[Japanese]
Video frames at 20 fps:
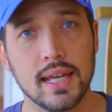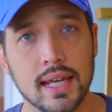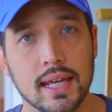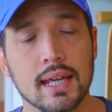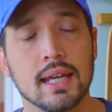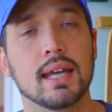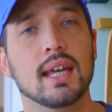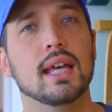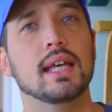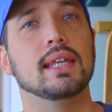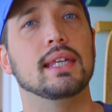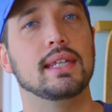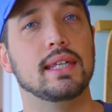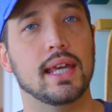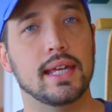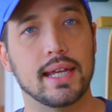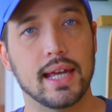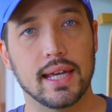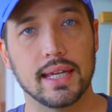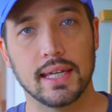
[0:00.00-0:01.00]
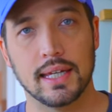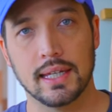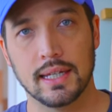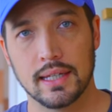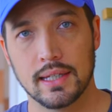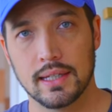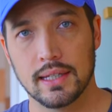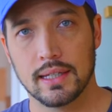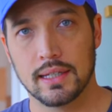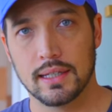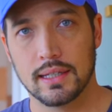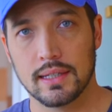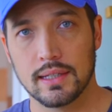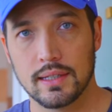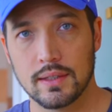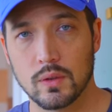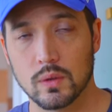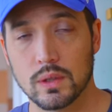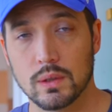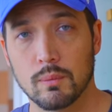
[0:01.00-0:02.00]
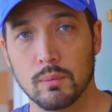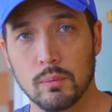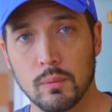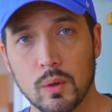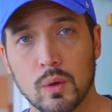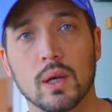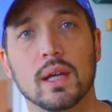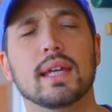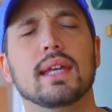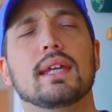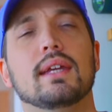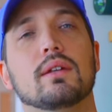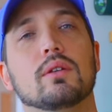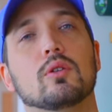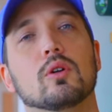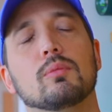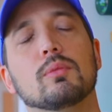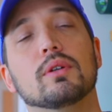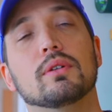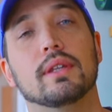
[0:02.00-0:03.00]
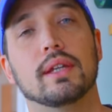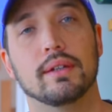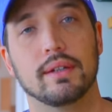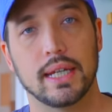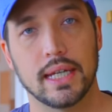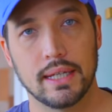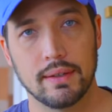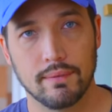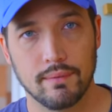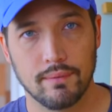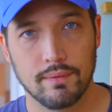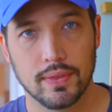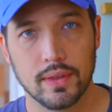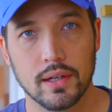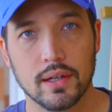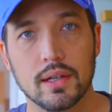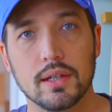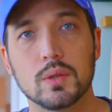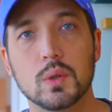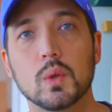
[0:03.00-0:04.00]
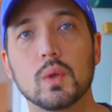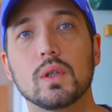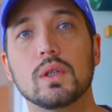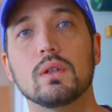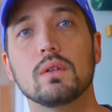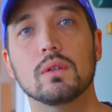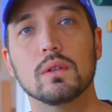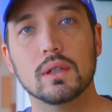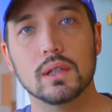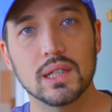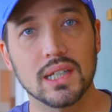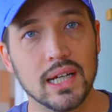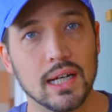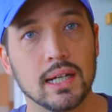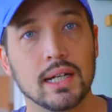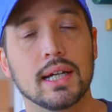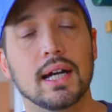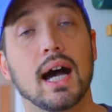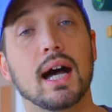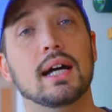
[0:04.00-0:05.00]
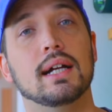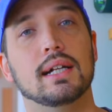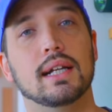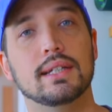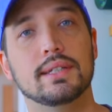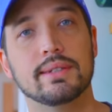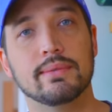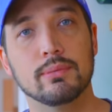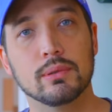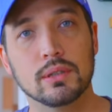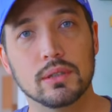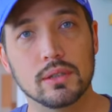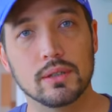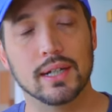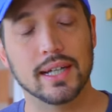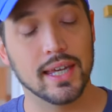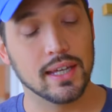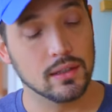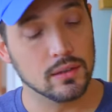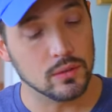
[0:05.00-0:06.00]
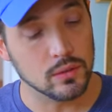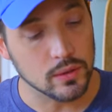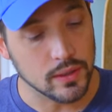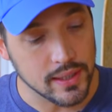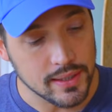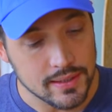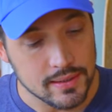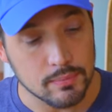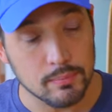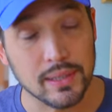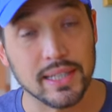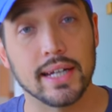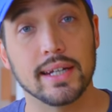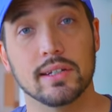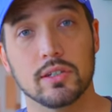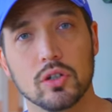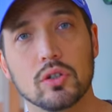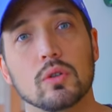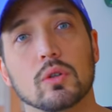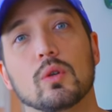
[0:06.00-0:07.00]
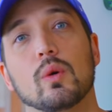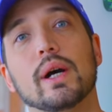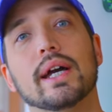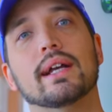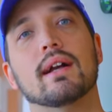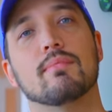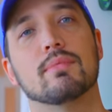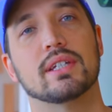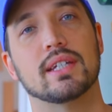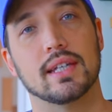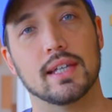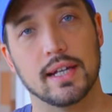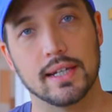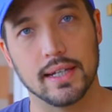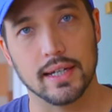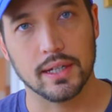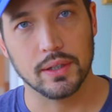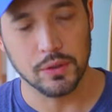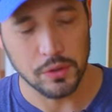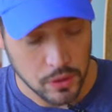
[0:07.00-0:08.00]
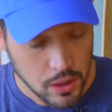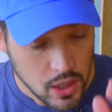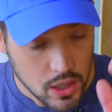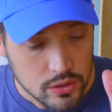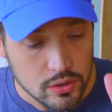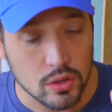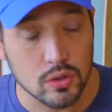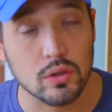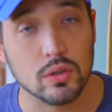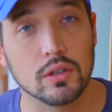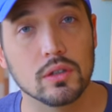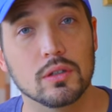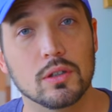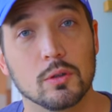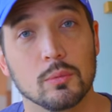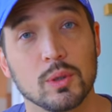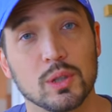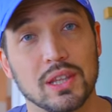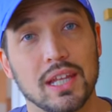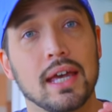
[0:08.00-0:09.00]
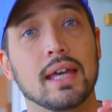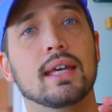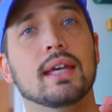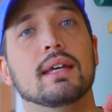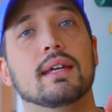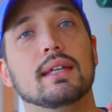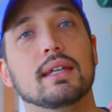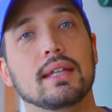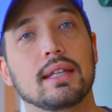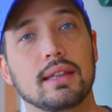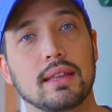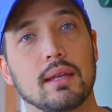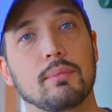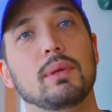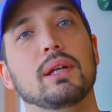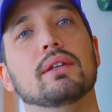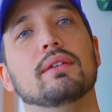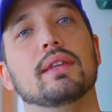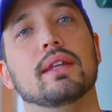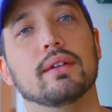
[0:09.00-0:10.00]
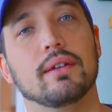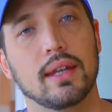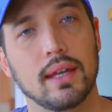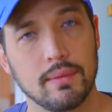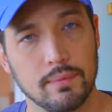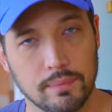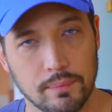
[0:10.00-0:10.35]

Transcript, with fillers: て言えない人もいると思うんだよね。そういう時は、レジ袋は結構ですみたいな、ちょっと怖いかもしれないんだけど、ちょっと勇気を持って行ってみるんだよね。